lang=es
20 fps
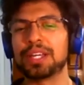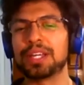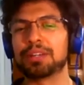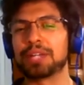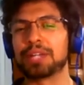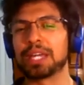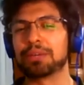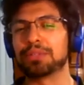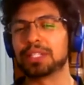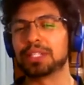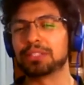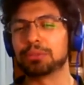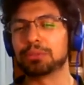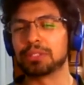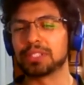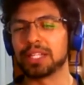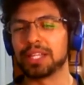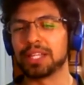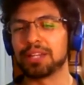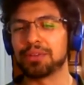Que un
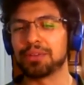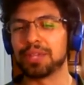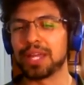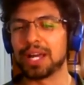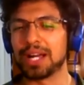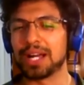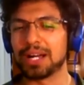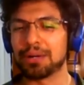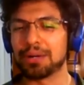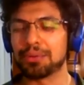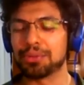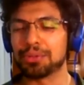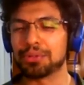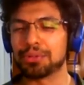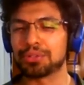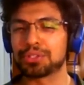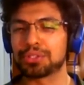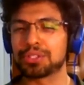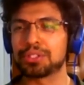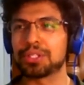deshuesadero de
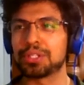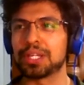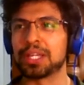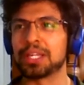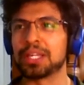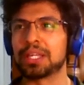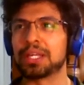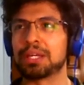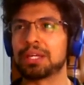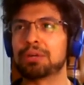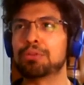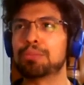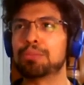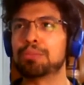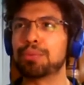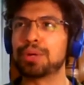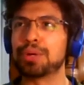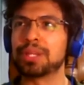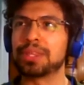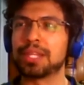autos, eh, un
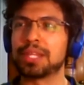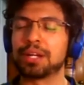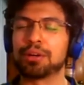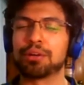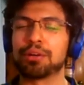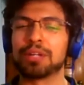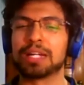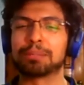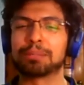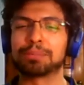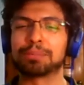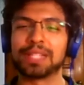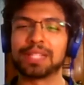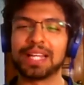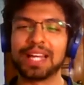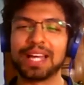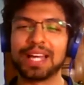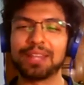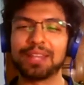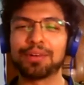puente
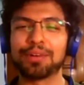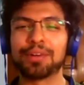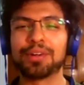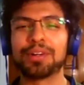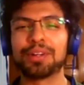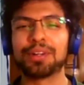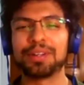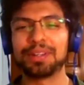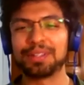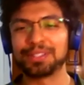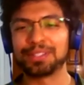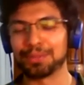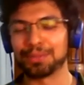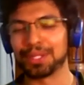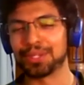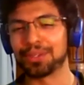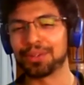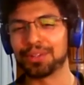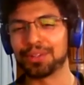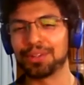colapsado, sobre
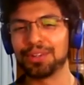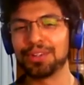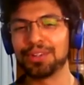todo.